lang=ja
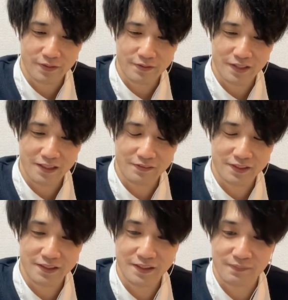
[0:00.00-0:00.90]

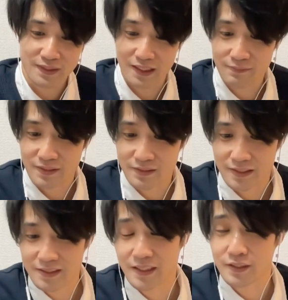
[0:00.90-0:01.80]
クラウドシステムね、さっきまで使っ
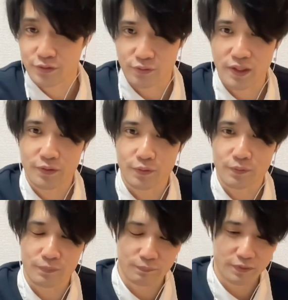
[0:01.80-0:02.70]
てたんですよ。あ
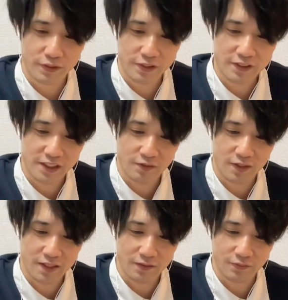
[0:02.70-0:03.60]
の、イニシエの
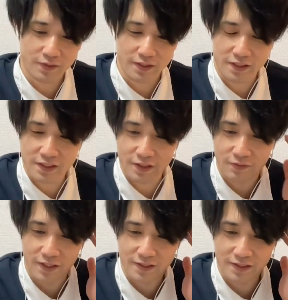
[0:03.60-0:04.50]
アカウントで、イニシエの
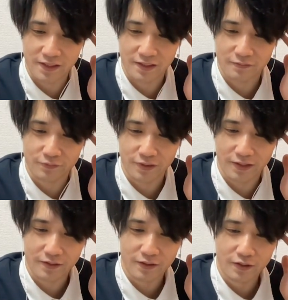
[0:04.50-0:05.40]
配課金アカウントで。
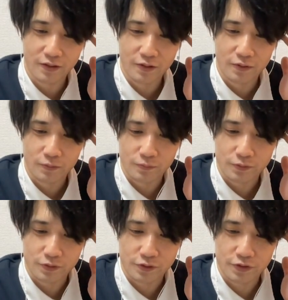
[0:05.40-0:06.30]
よ
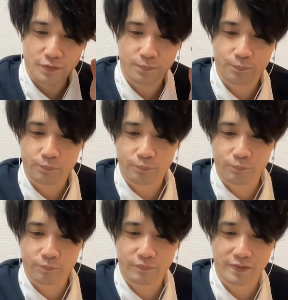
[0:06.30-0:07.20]
し。
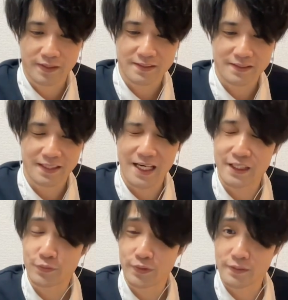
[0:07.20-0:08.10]

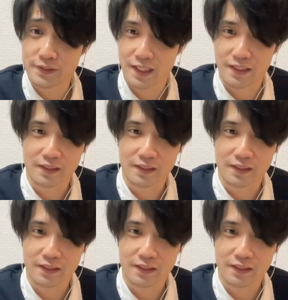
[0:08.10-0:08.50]
ライトニングさん。